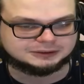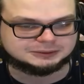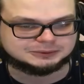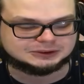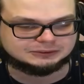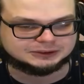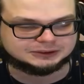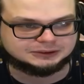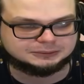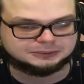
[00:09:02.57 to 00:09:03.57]
типа, сервак,
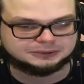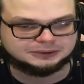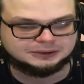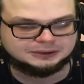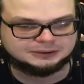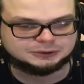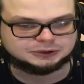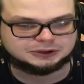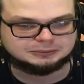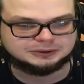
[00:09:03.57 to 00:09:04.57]
да, такой? Ну,
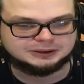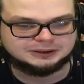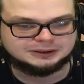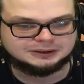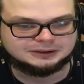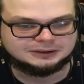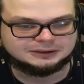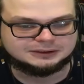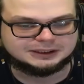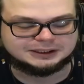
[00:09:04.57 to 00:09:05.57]
там, там он не пустой был.
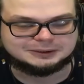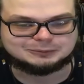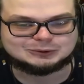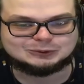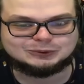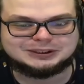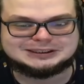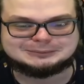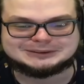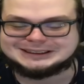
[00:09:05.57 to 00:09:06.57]
Да, не пустой. И
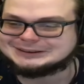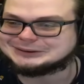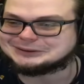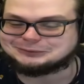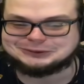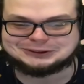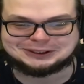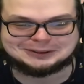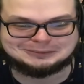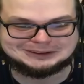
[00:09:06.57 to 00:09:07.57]
типа, знаете, вот эта фишка,
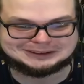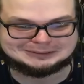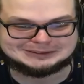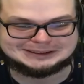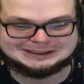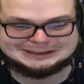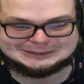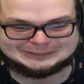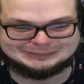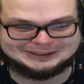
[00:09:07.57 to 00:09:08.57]
админка там за
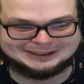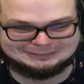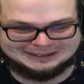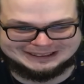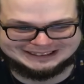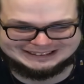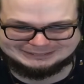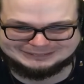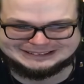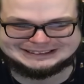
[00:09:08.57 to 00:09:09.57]
30 рублей, админка за
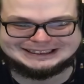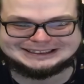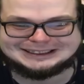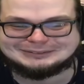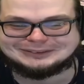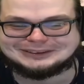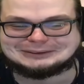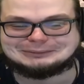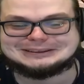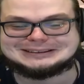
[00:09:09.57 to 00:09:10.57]
50, а нам кореш
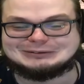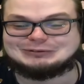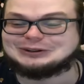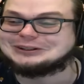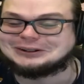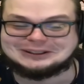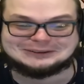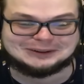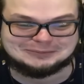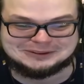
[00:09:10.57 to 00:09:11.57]
просто выдал
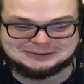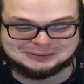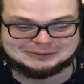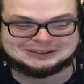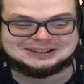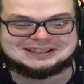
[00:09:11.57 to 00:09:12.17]
эту админку, и мы такие,